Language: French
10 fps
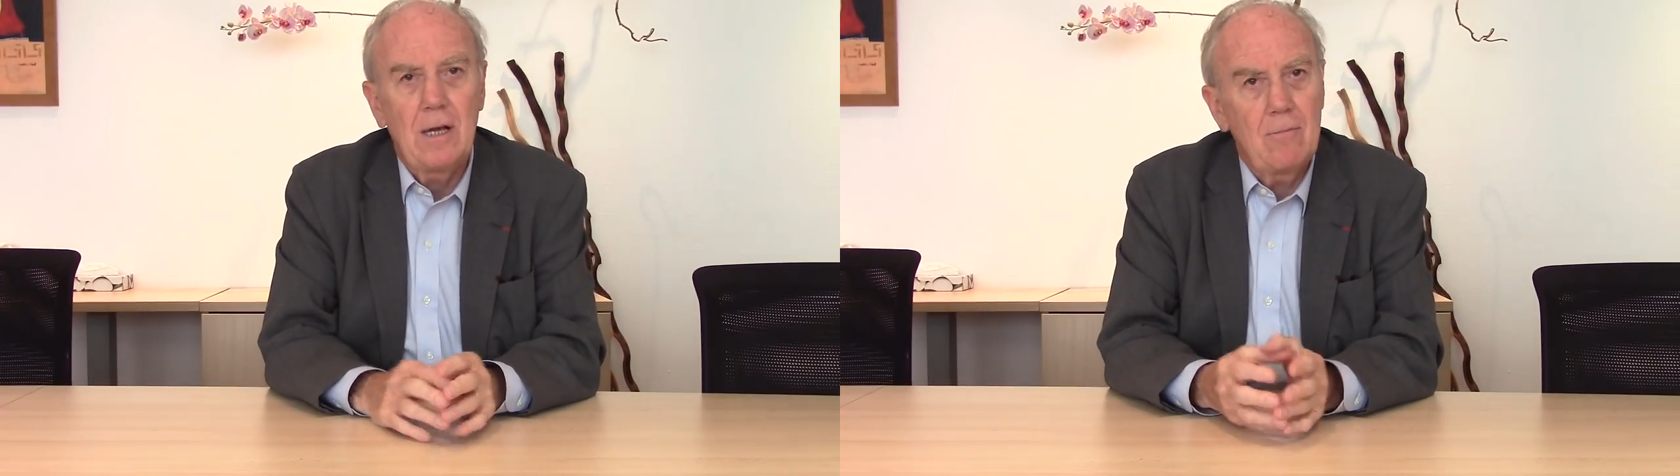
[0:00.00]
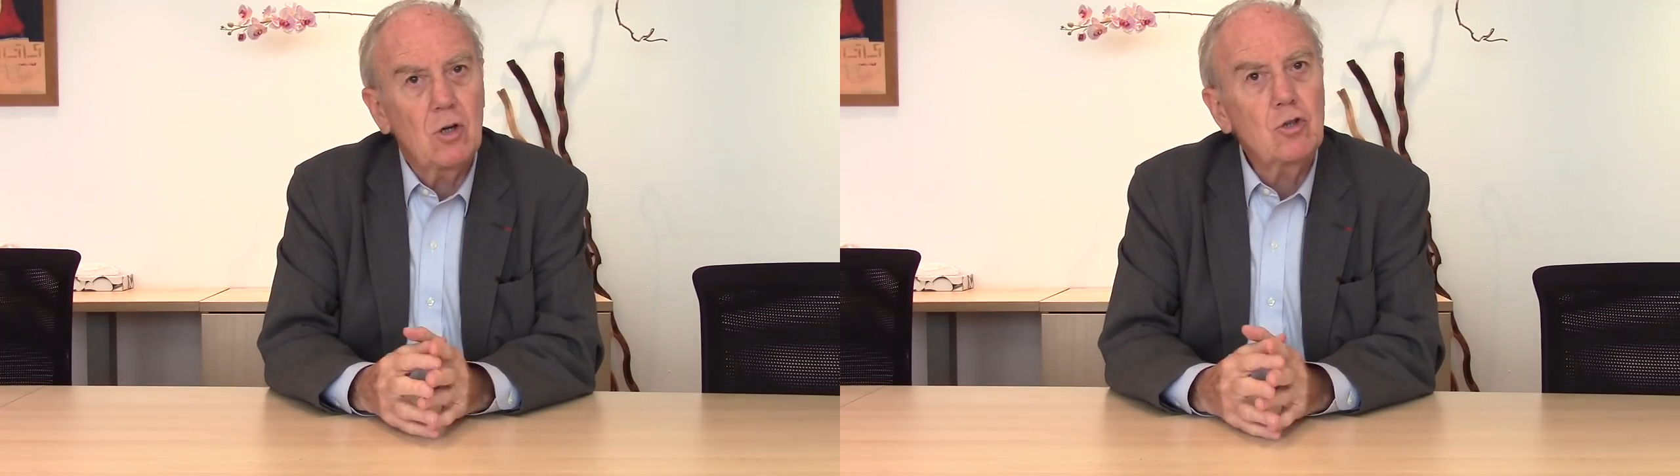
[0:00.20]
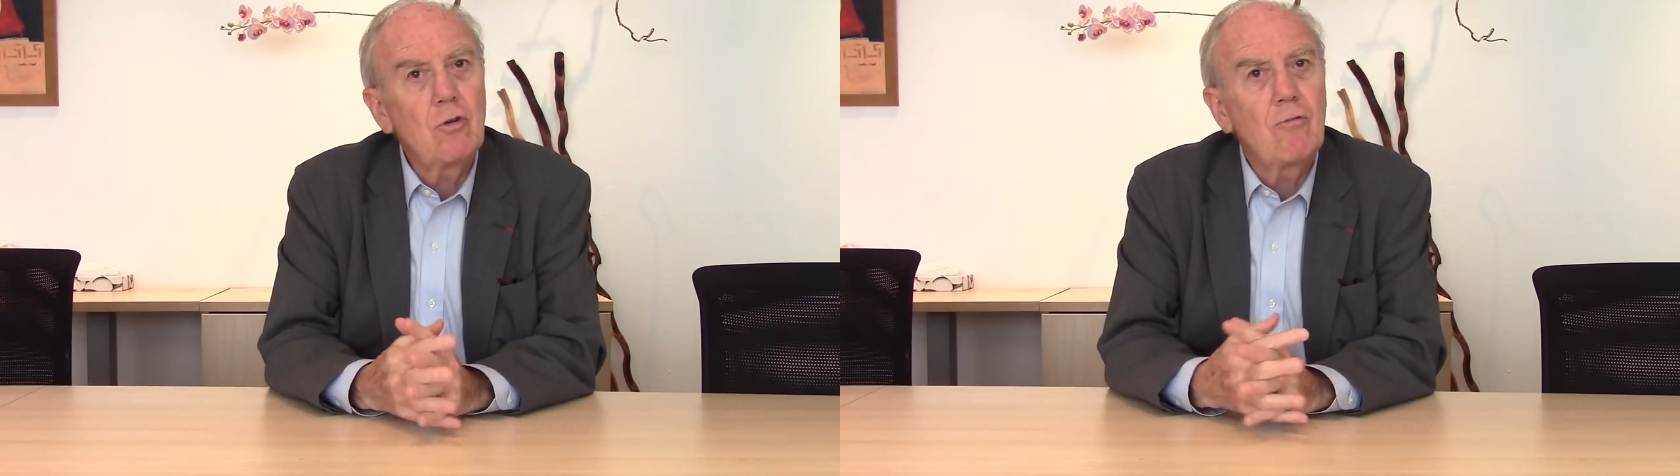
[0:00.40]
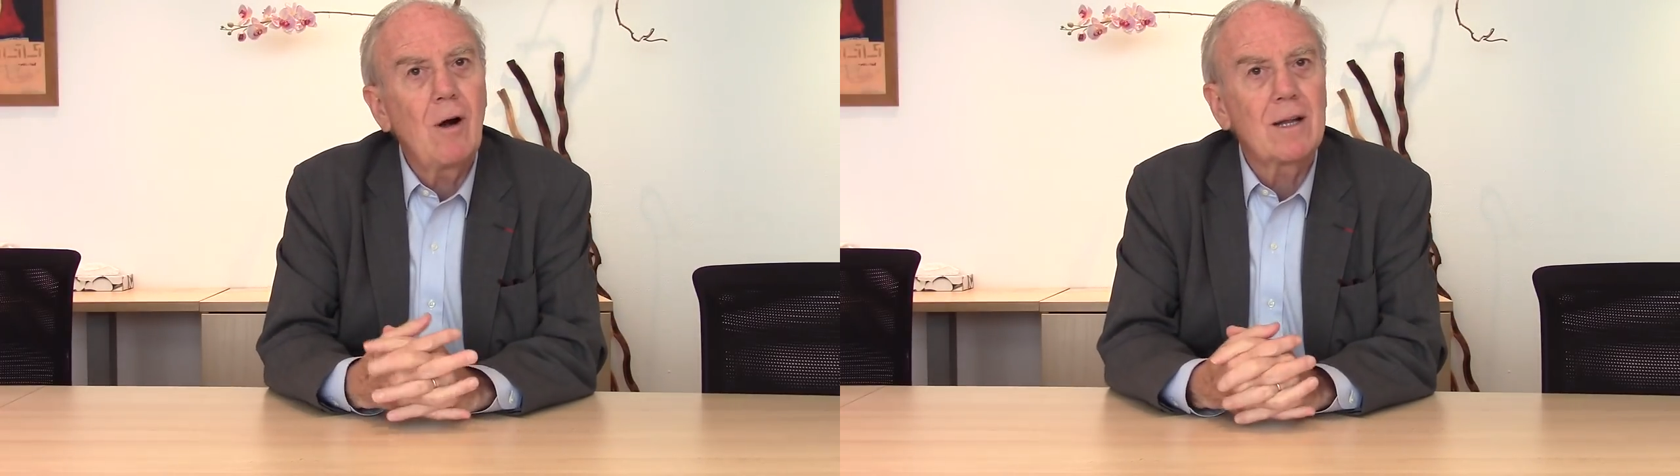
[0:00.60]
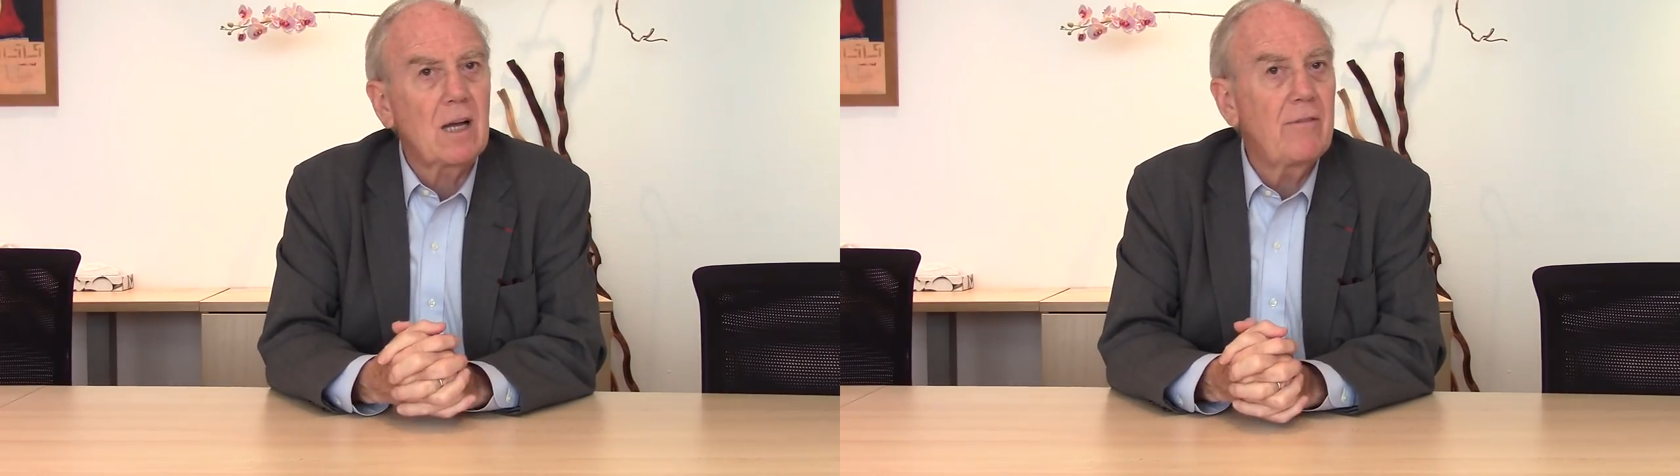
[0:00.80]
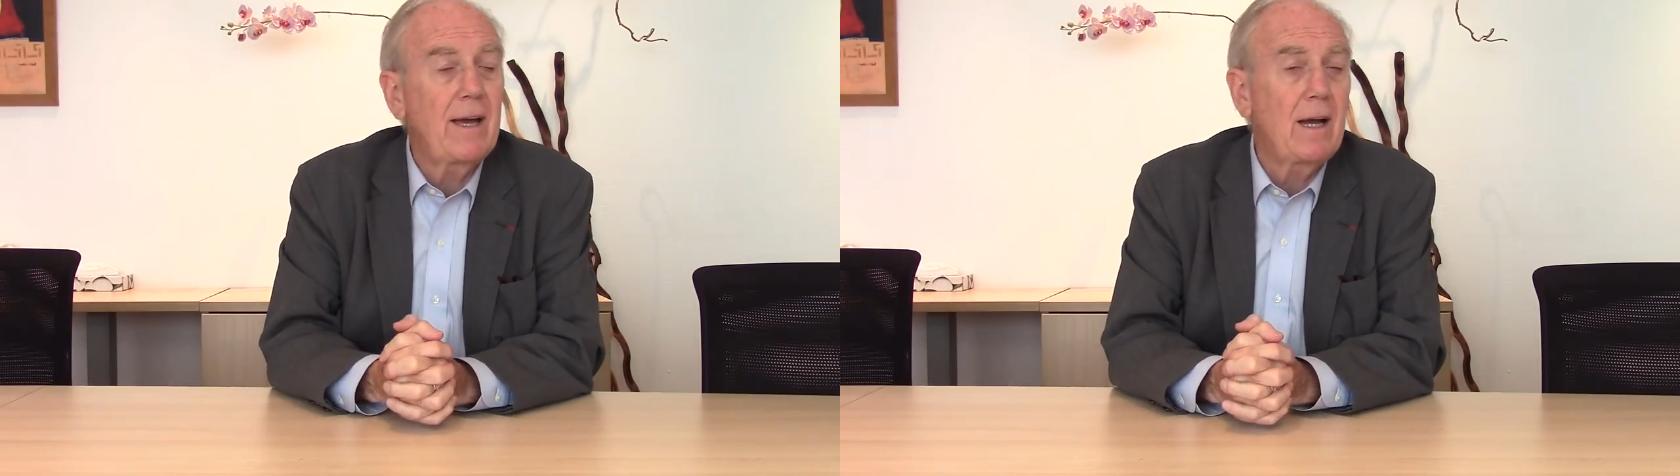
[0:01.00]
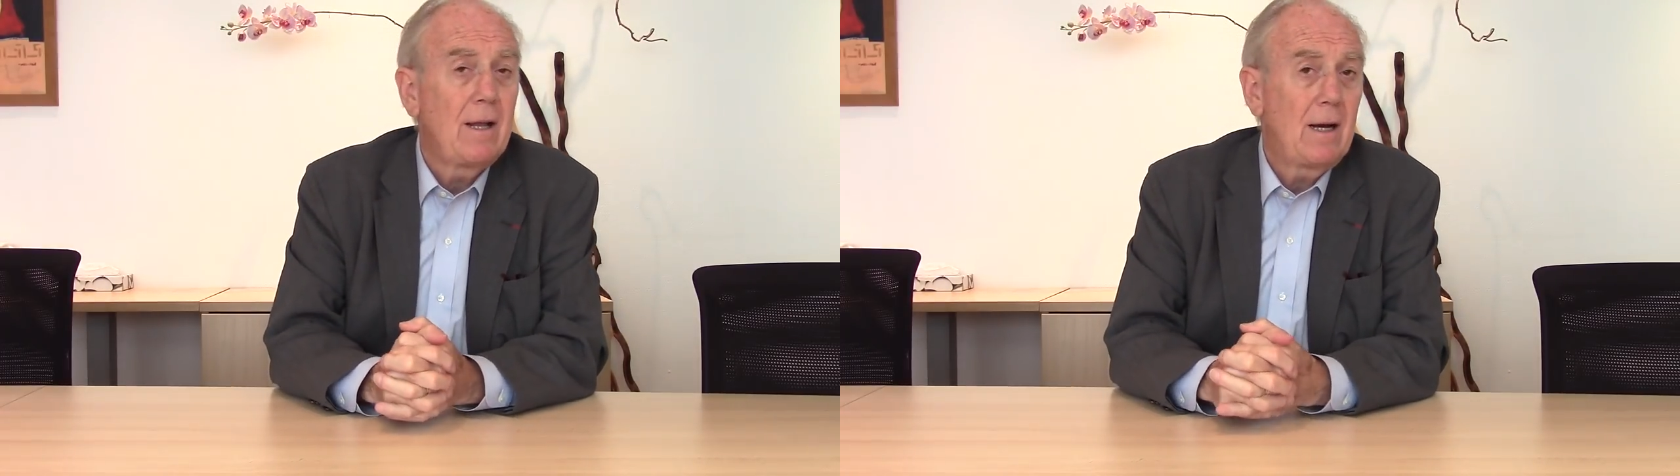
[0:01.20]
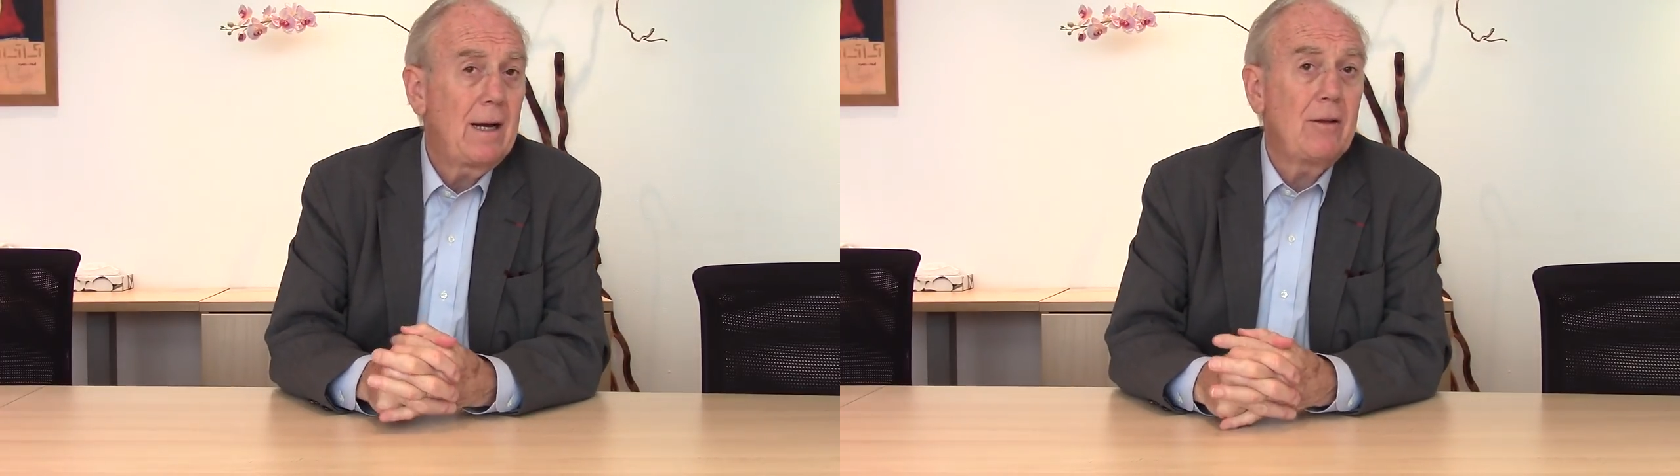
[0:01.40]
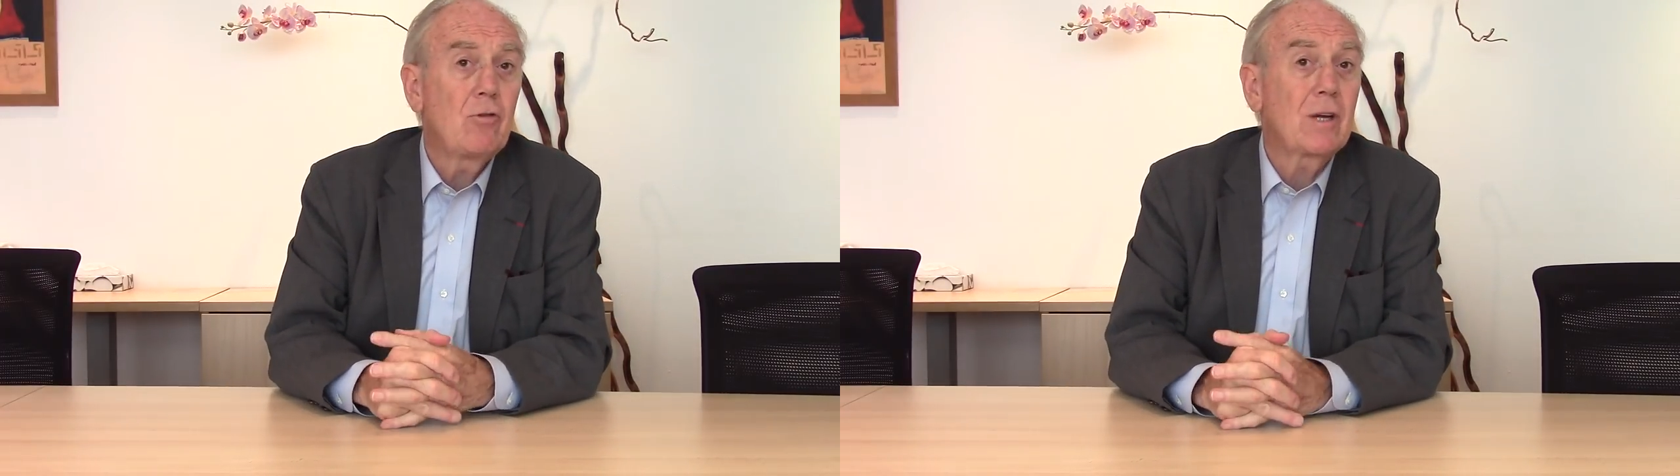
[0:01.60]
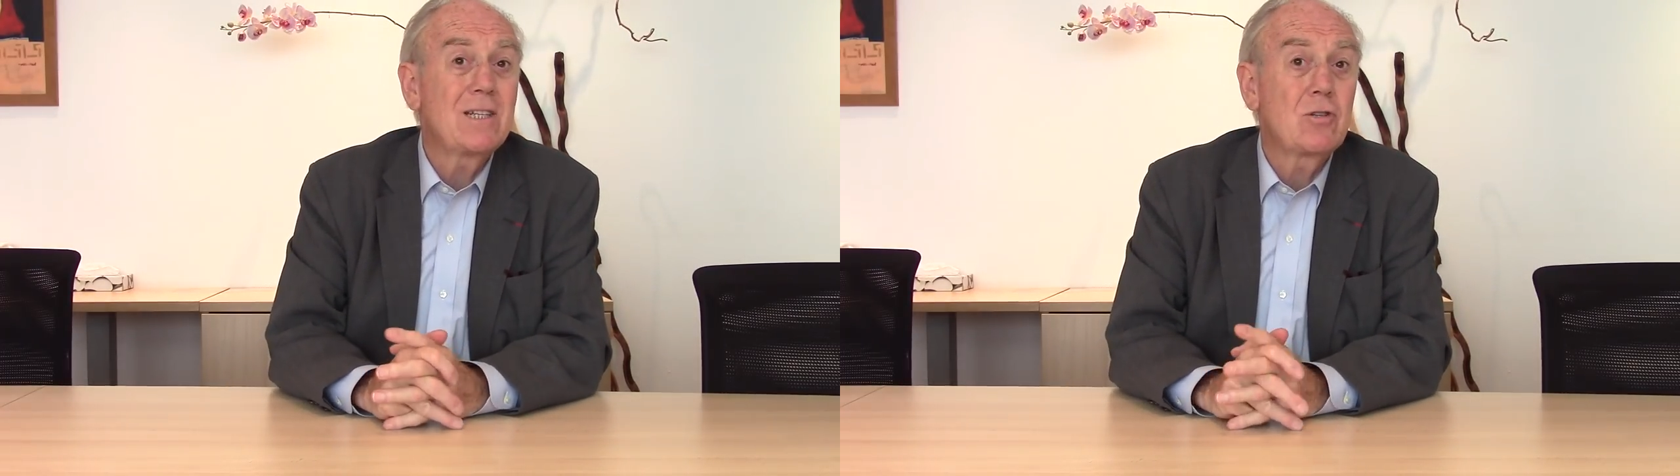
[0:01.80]
Et moi, je le vois à travers la
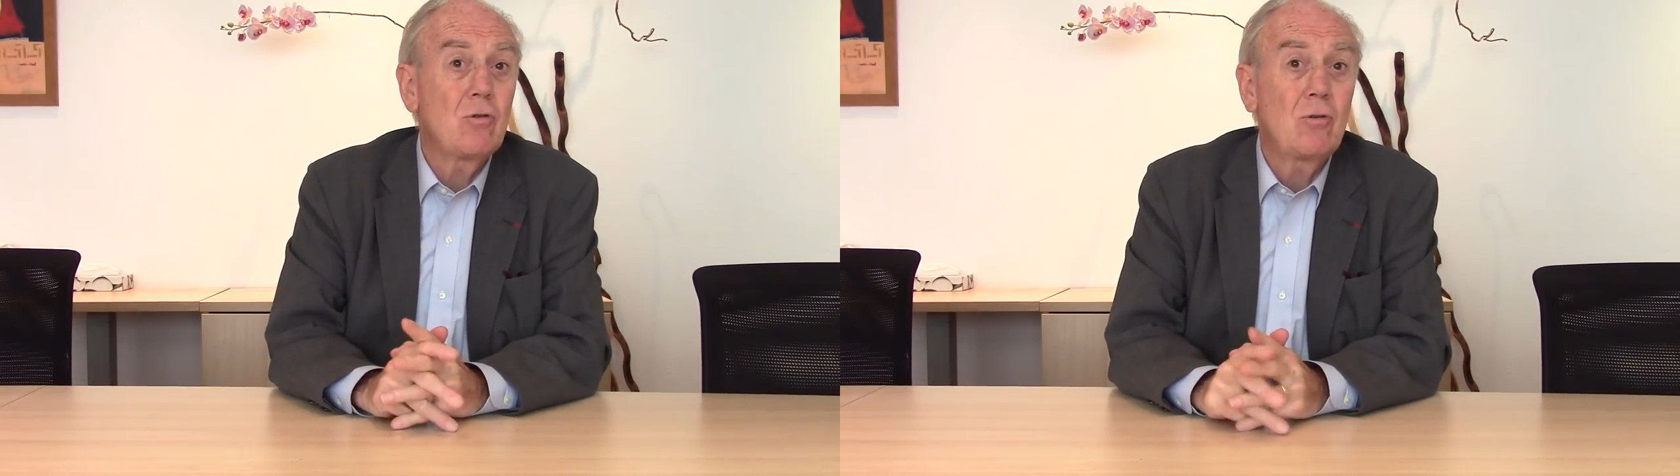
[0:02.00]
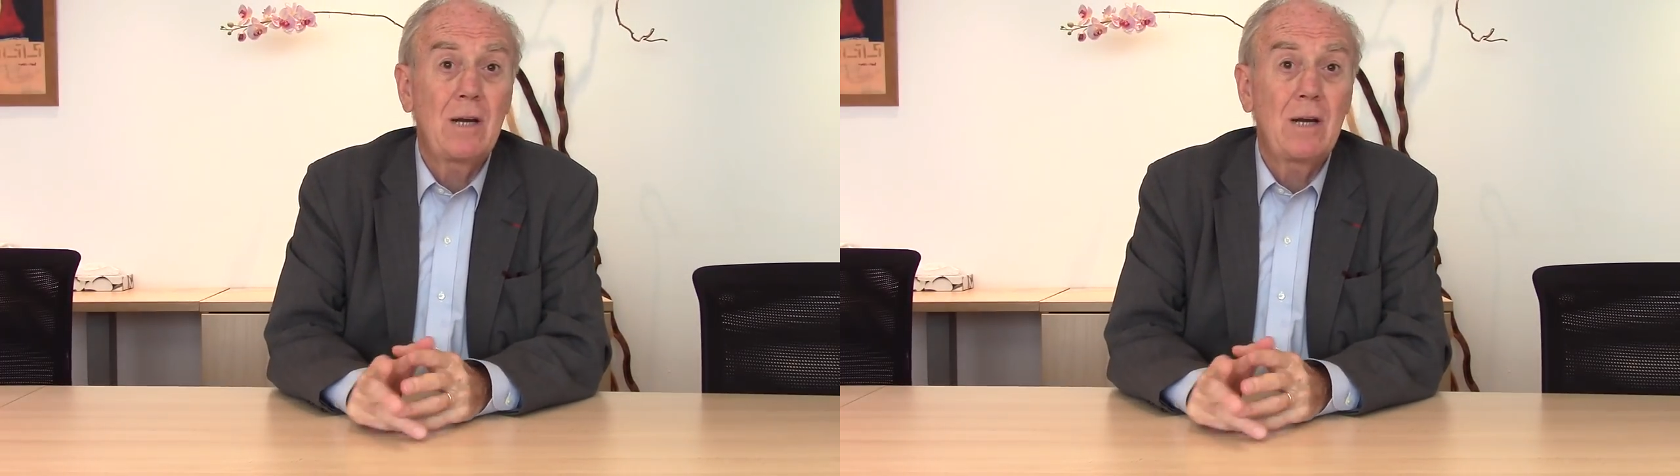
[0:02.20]
nutrition,